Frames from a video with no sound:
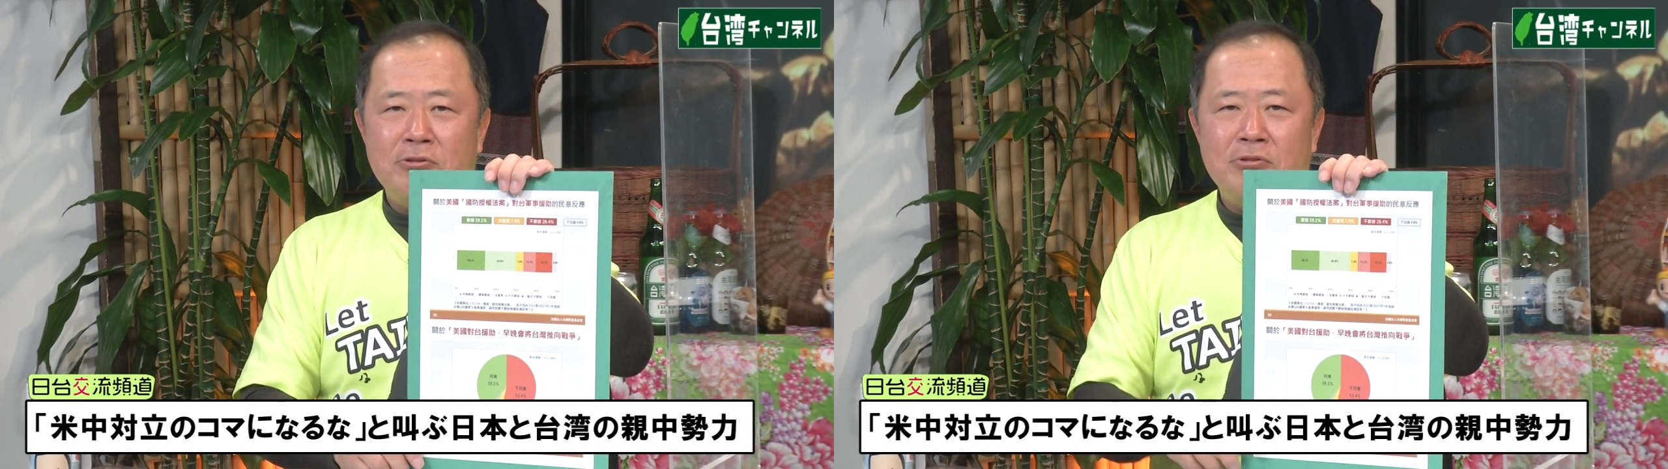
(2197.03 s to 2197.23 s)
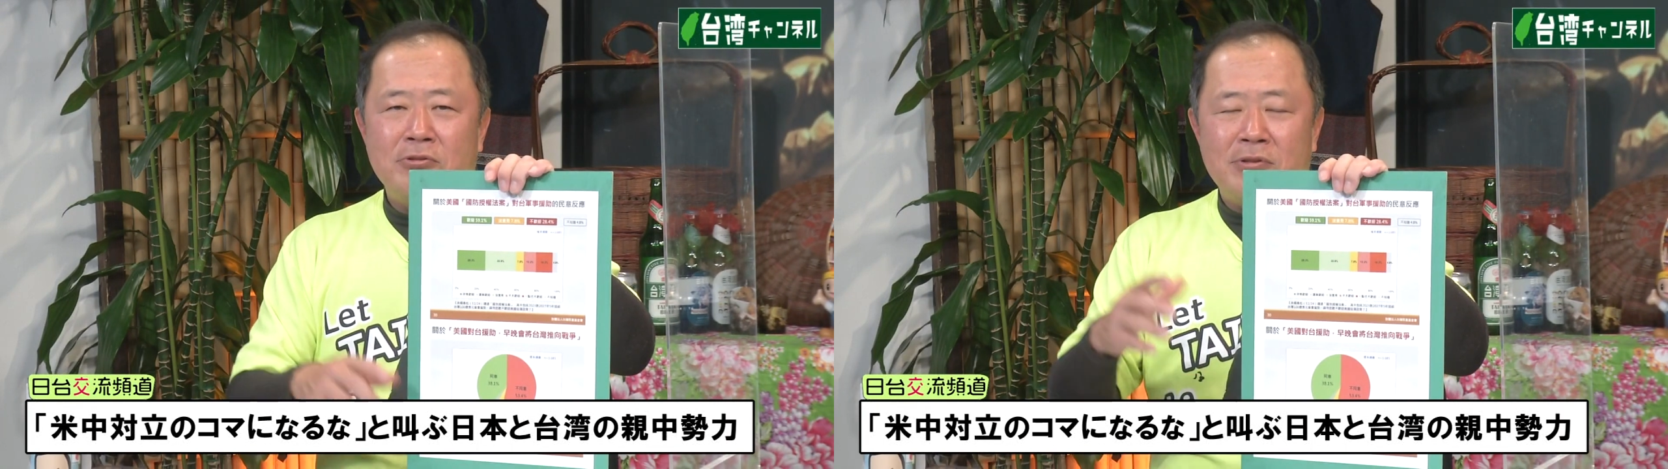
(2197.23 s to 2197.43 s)

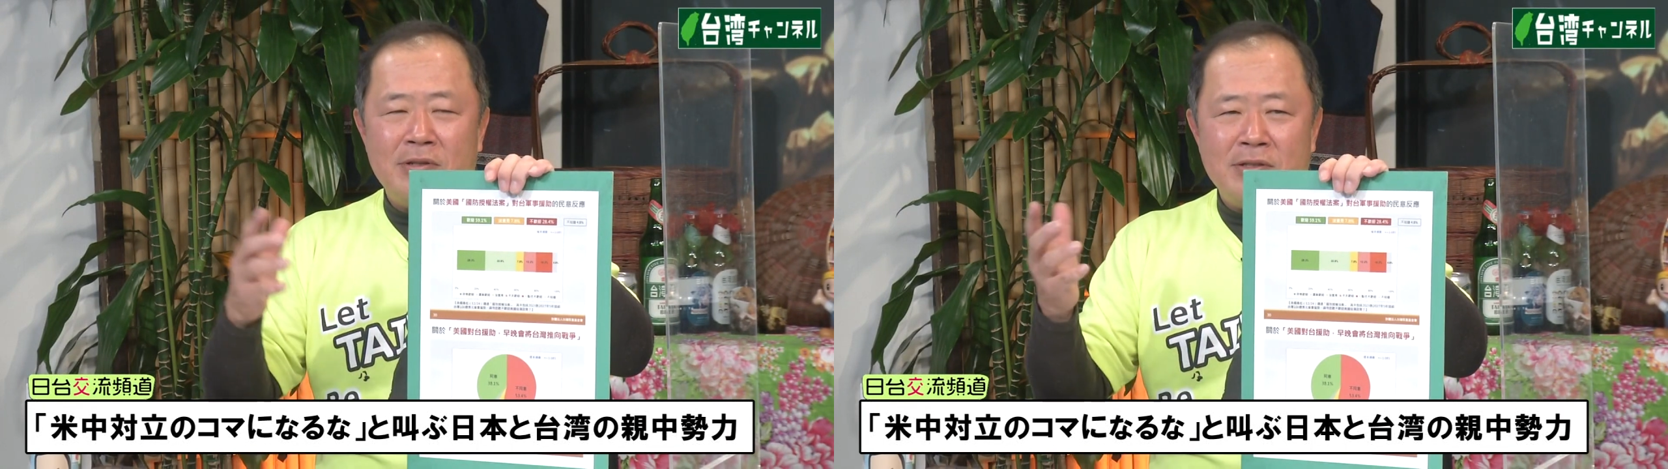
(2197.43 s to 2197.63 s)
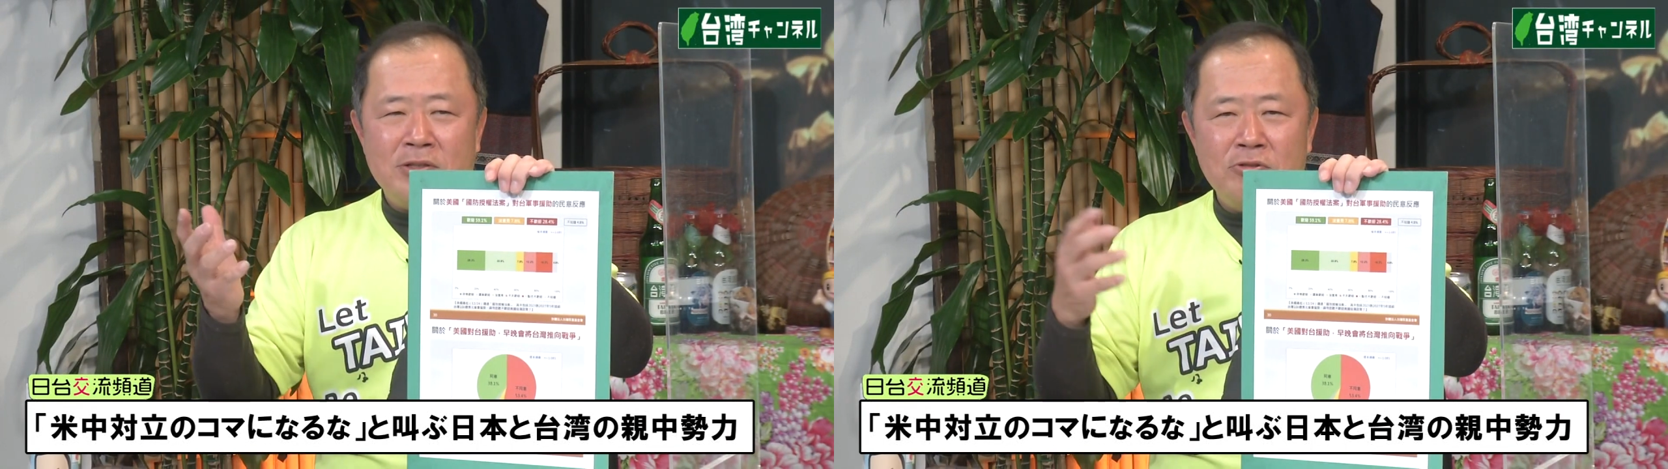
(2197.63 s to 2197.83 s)

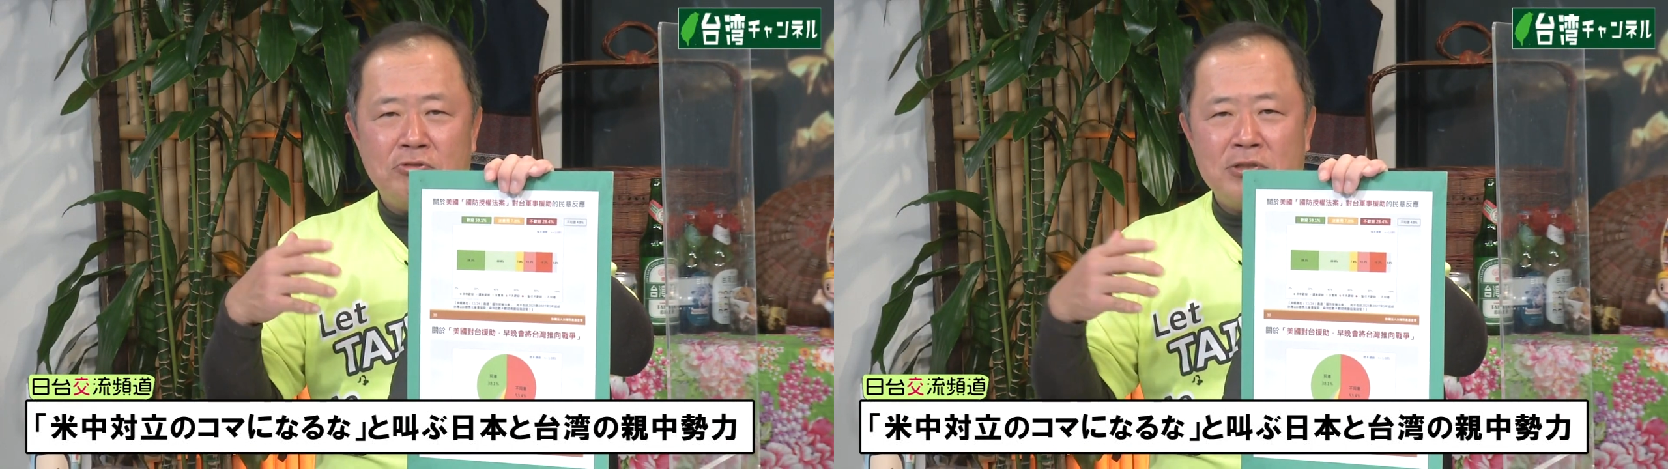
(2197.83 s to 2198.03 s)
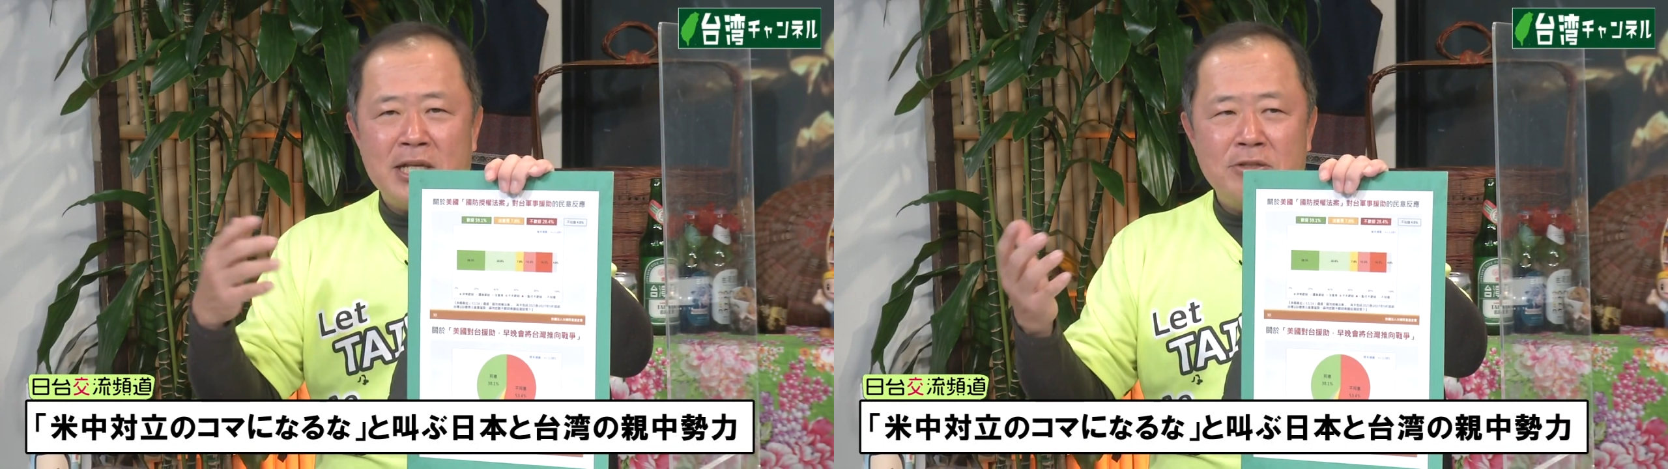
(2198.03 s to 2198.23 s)
の中
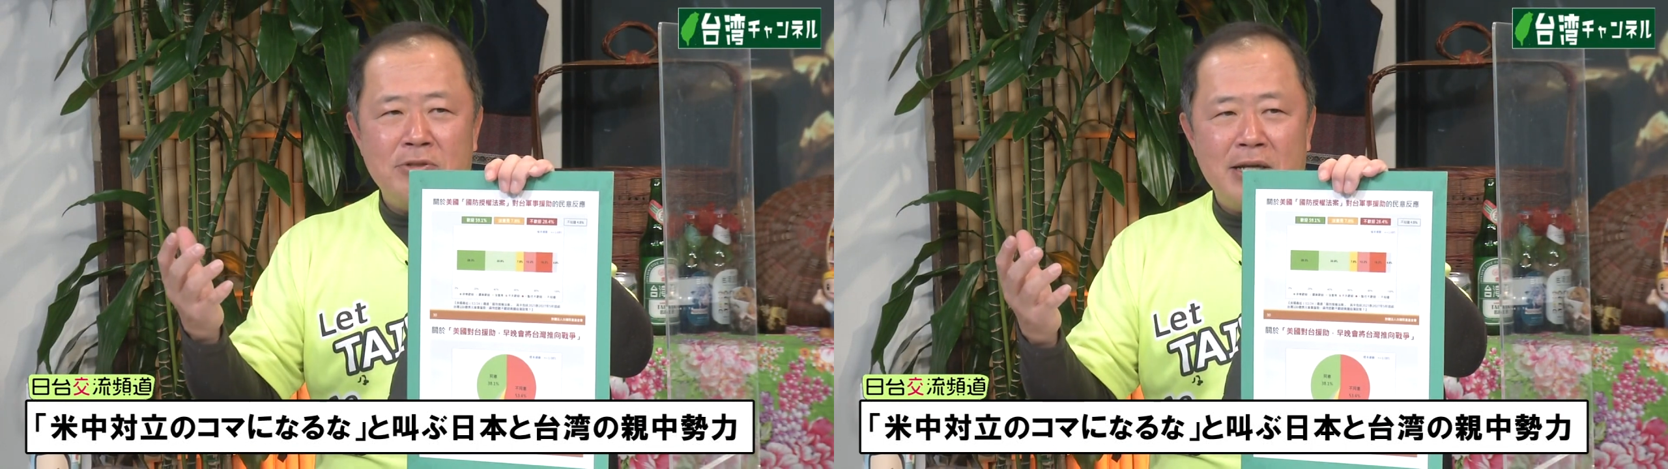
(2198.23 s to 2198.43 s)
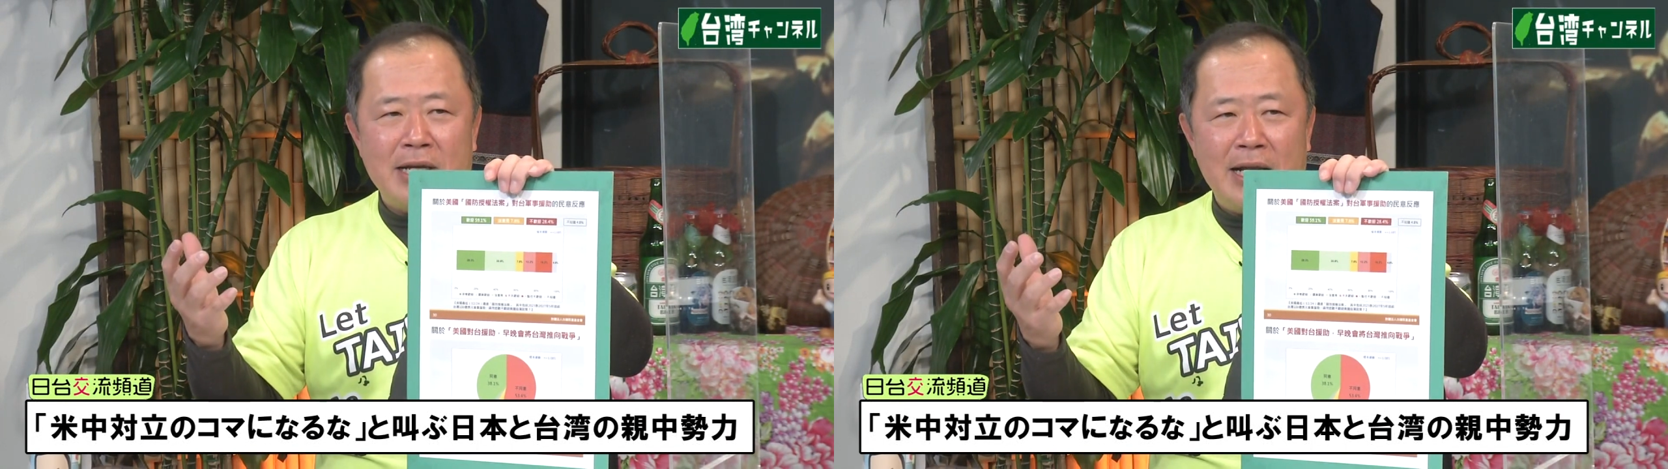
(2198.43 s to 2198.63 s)
国と戦争
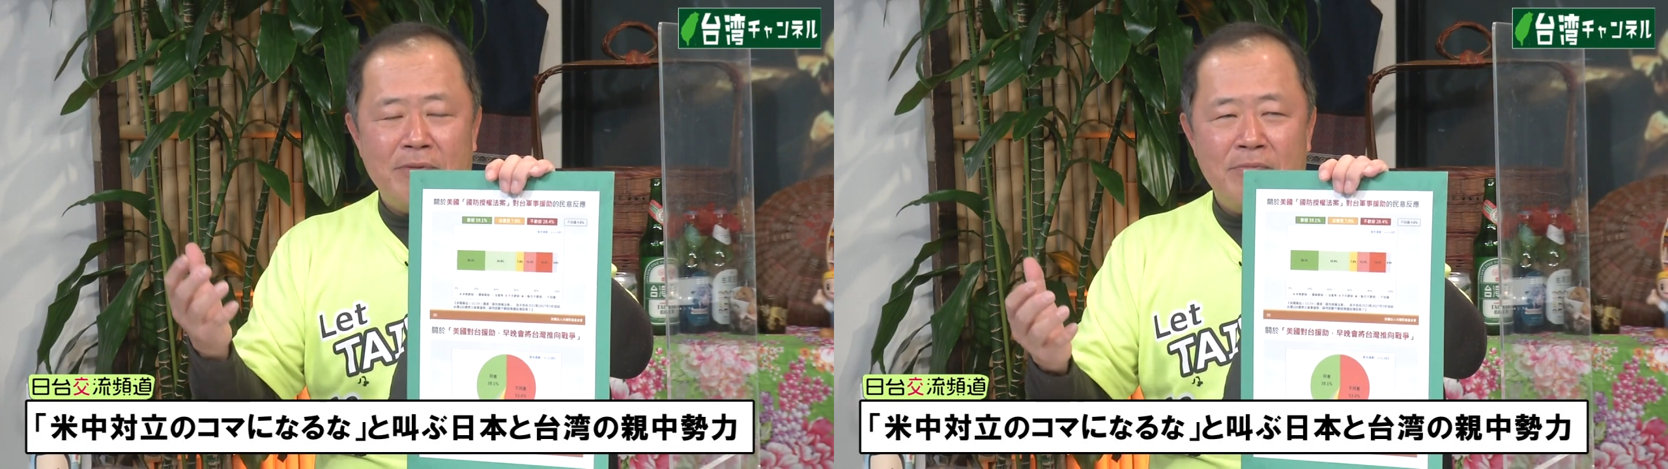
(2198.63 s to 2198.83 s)
になるか